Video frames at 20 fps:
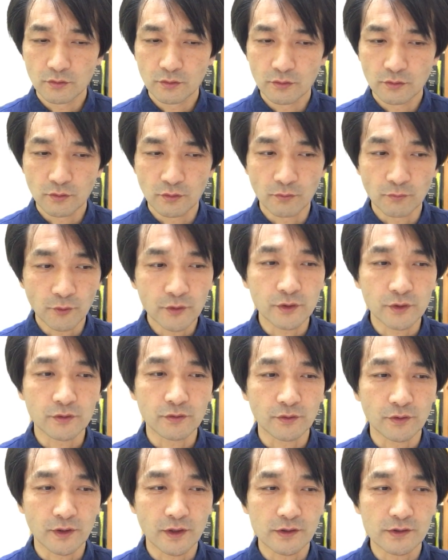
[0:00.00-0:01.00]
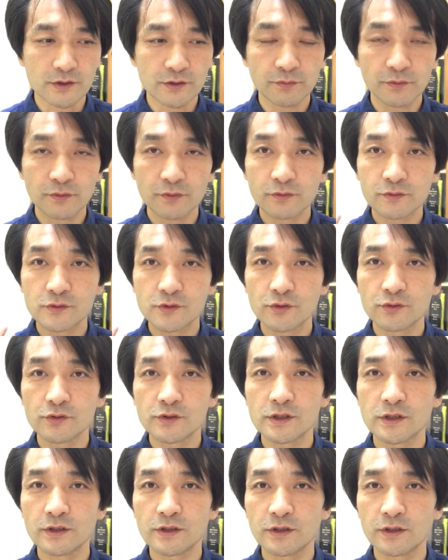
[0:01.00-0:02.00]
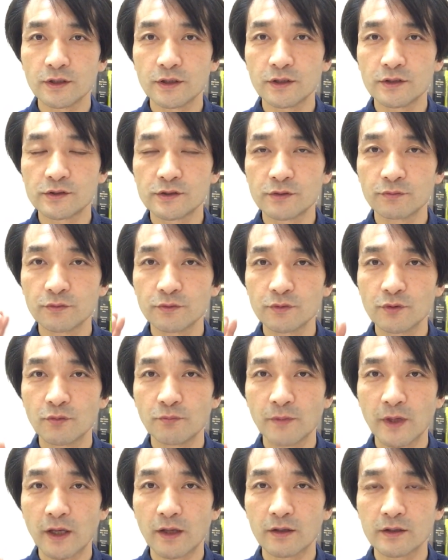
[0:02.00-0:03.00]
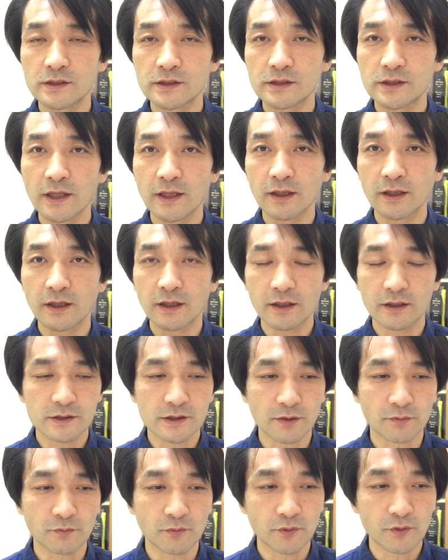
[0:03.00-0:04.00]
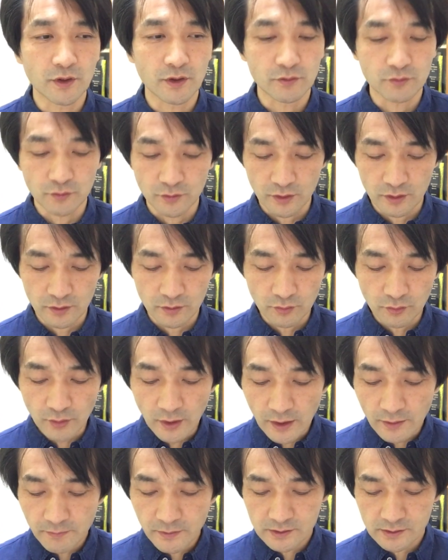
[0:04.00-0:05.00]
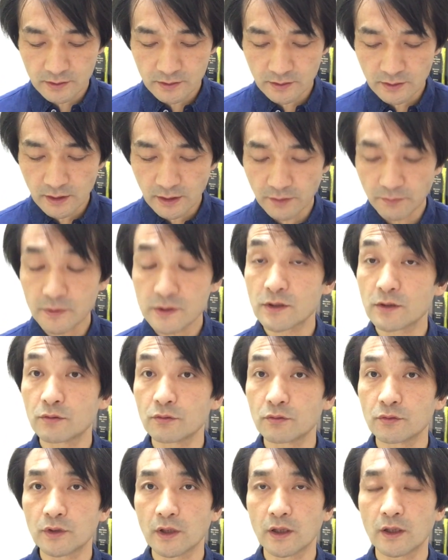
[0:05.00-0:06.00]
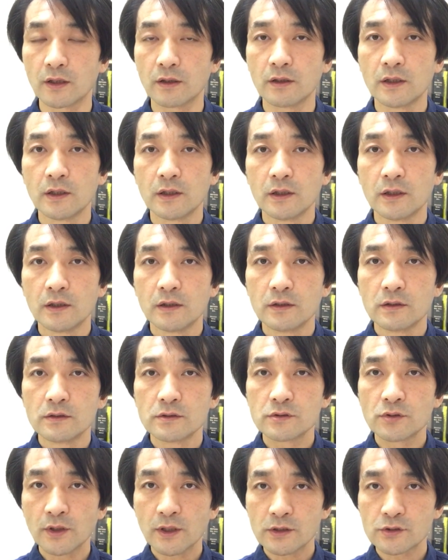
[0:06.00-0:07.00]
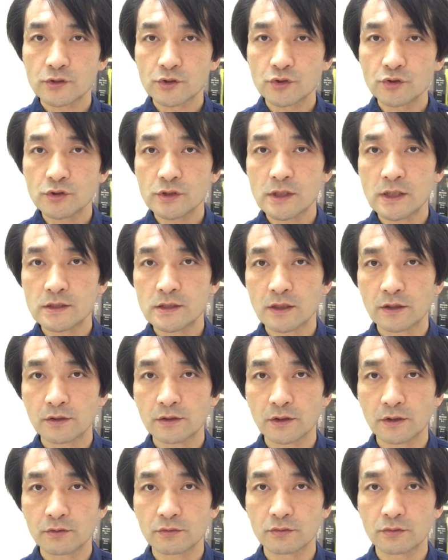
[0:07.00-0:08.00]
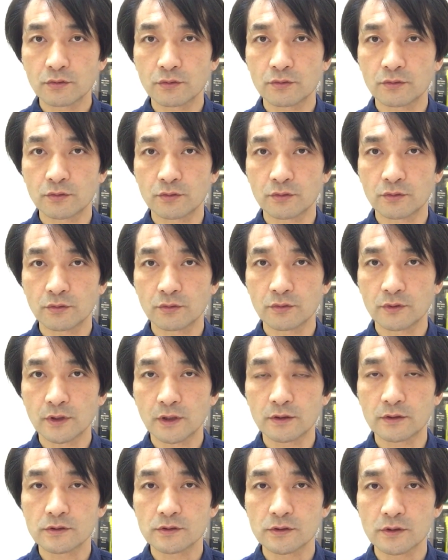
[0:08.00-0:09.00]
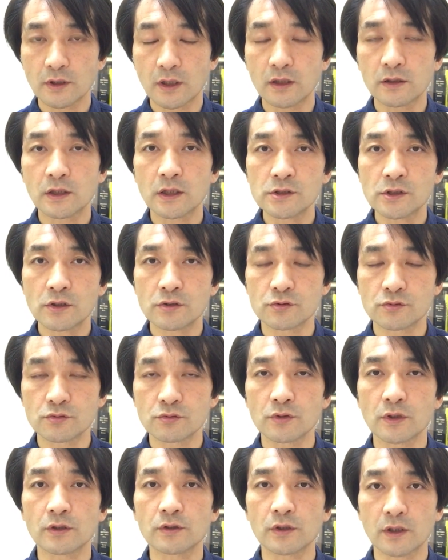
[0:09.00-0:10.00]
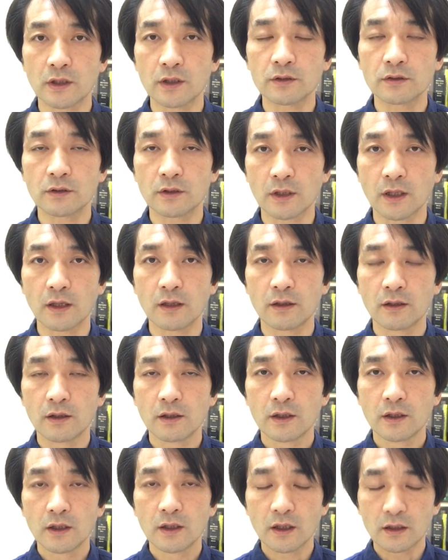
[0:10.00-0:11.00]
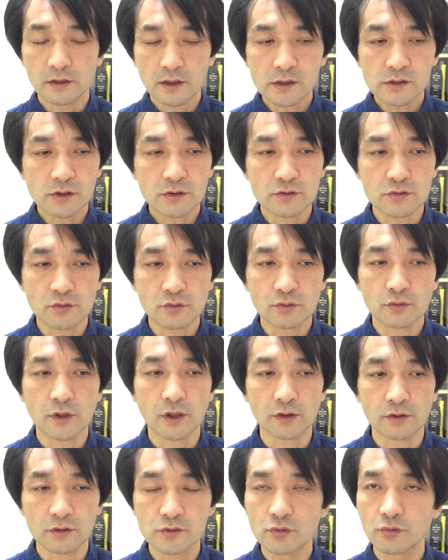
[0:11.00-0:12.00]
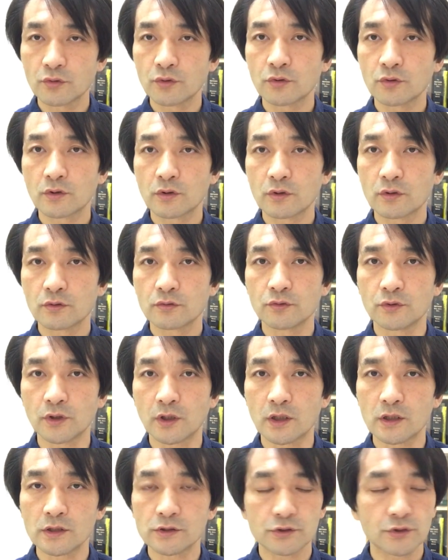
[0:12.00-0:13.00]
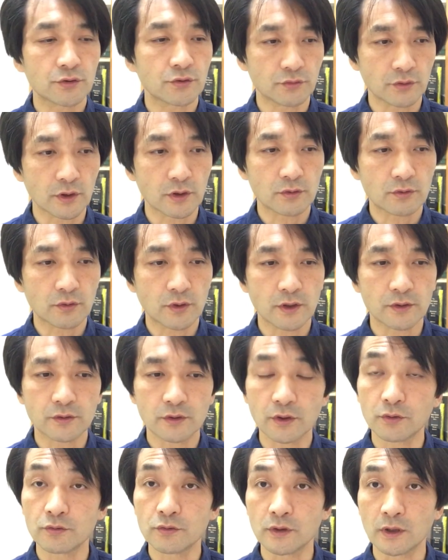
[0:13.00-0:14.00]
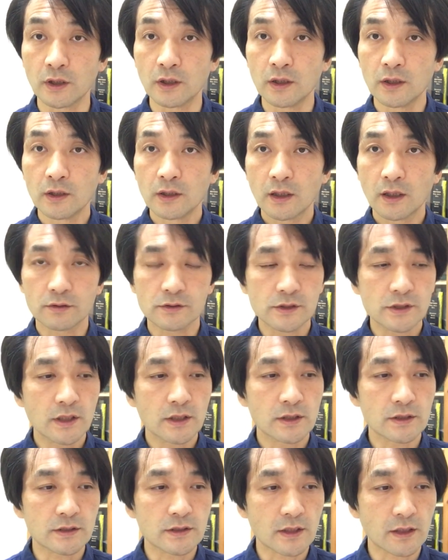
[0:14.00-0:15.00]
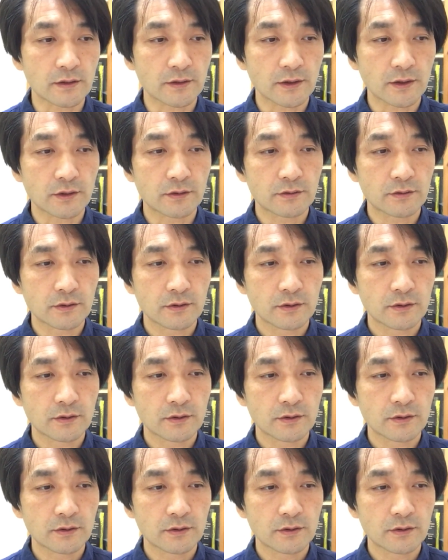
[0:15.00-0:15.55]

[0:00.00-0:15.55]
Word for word: 思いというか、自分を中心に自分の視点からしかものが捉えられませんので、それが修正されていくということなんですね。確かにそうだったなって、確かにそうだよね、そういうふうに感じるよねとかっていうふうに整理されていく。